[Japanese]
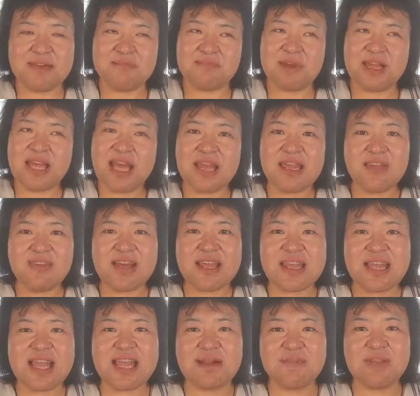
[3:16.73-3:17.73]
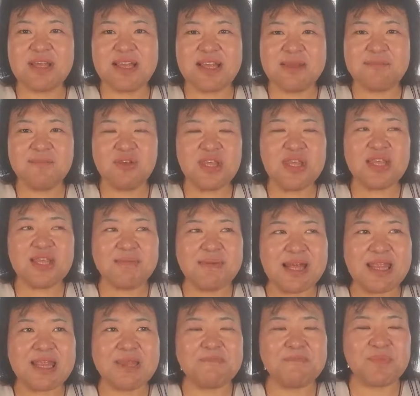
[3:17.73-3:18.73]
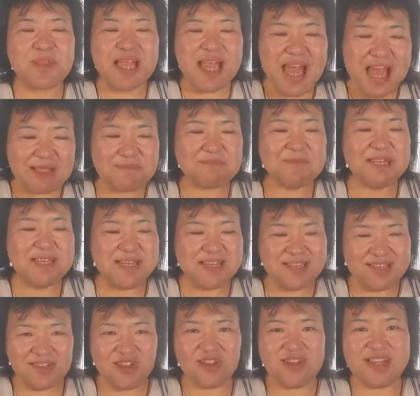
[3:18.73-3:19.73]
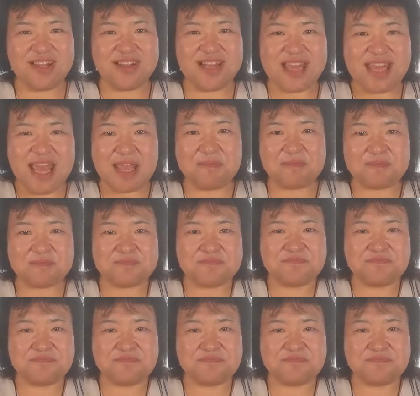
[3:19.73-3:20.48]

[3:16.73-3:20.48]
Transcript: まあ、決死はしないかもしれないね。無視します。はい。許してください。